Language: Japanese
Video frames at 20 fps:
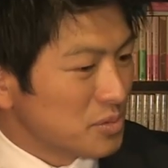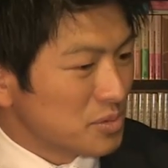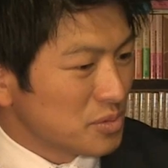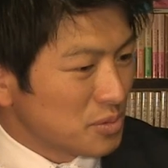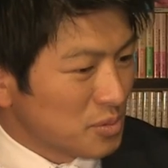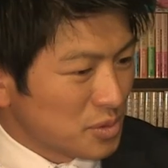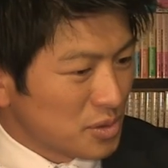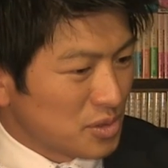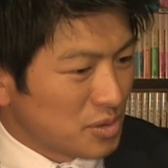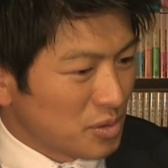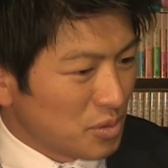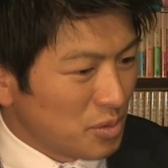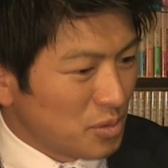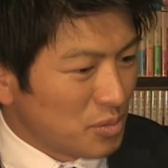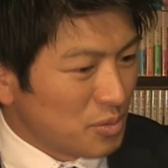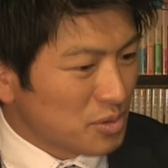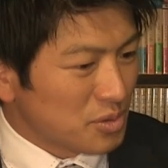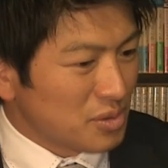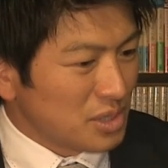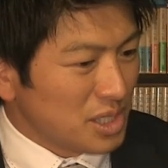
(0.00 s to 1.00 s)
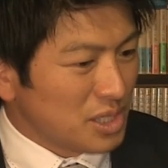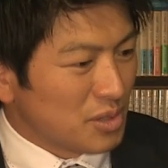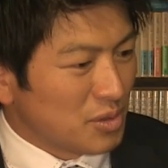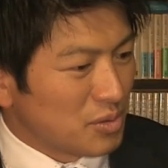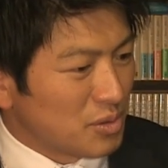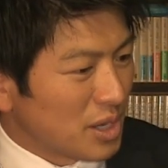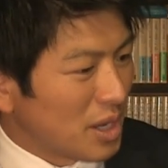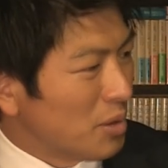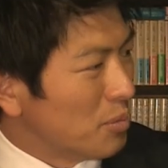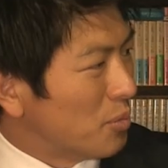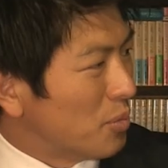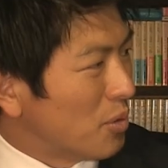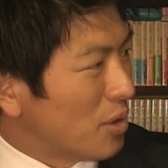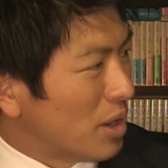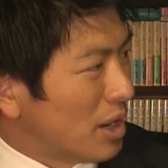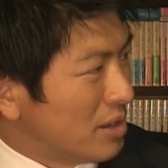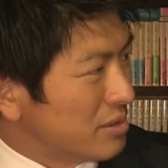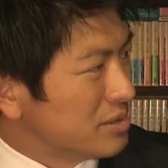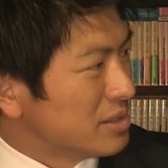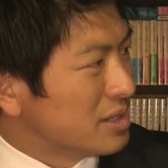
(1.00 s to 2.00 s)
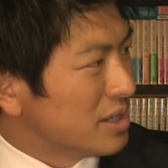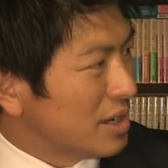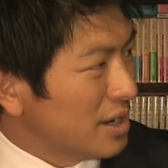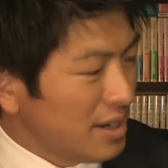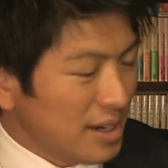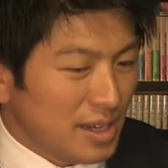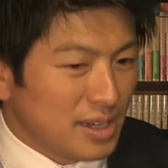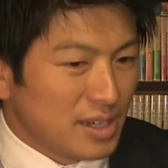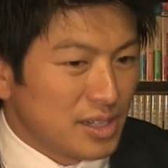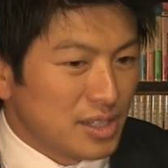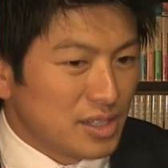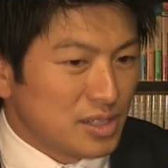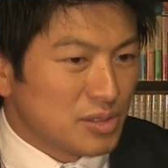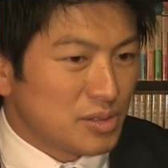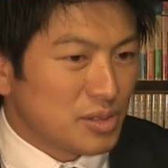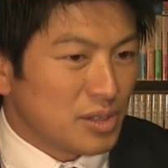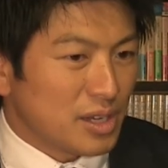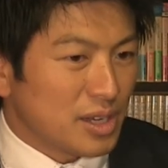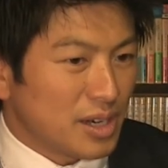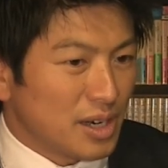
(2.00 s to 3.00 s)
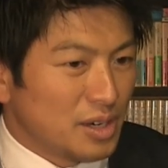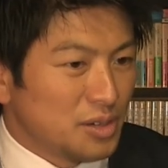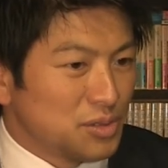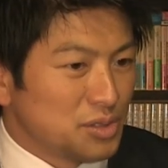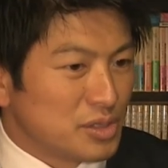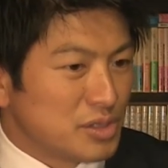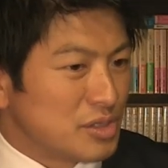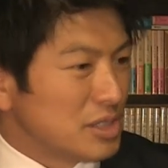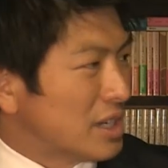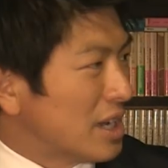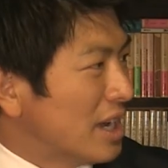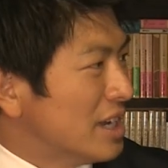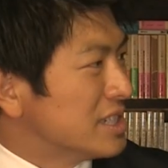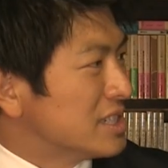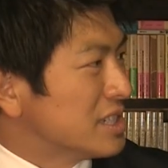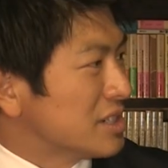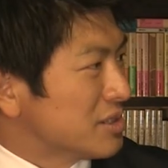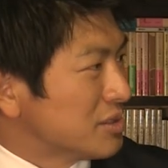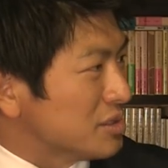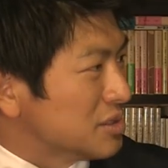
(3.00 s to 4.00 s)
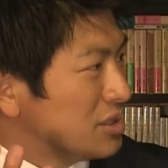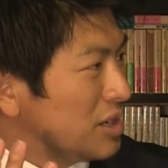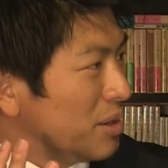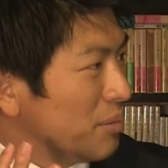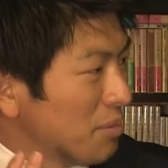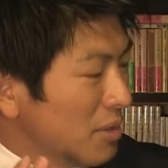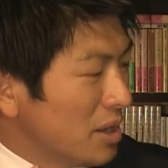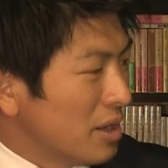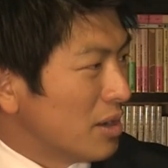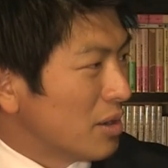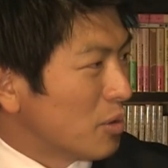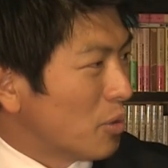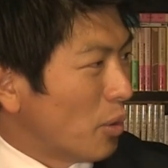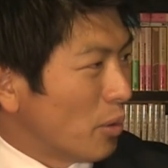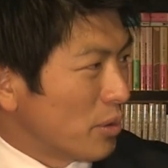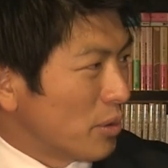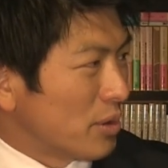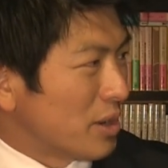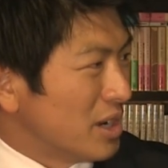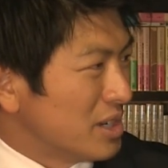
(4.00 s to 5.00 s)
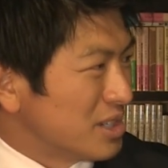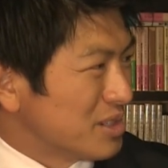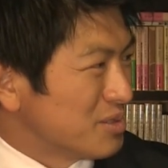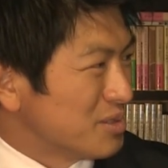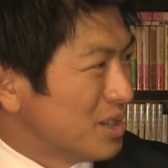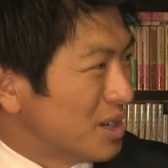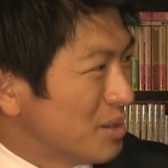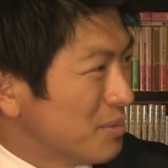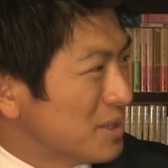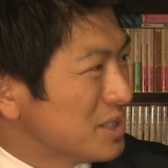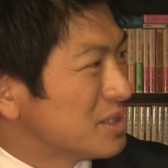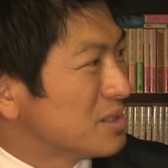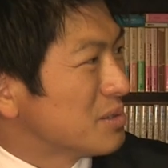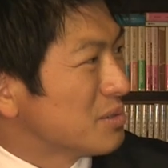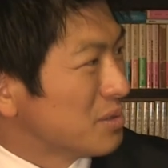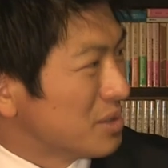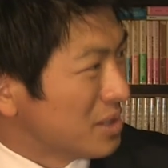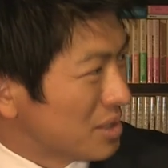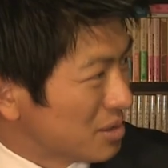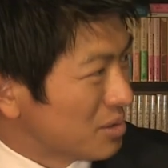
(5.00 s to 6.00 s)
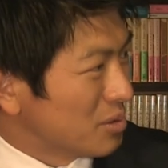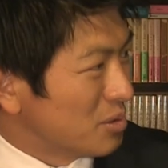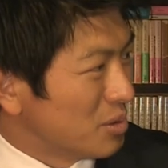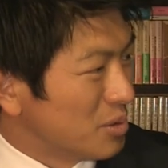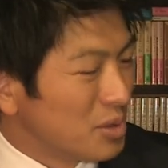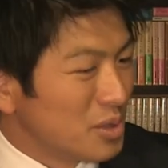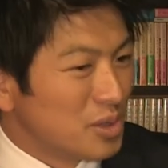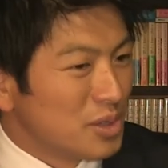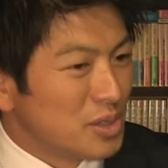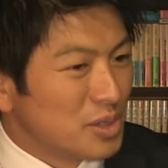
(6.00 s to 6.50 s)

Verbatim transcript: も, もっと大元に日本憲法があるんだからそれから類推解釈すればこういう解釈になりますよねと。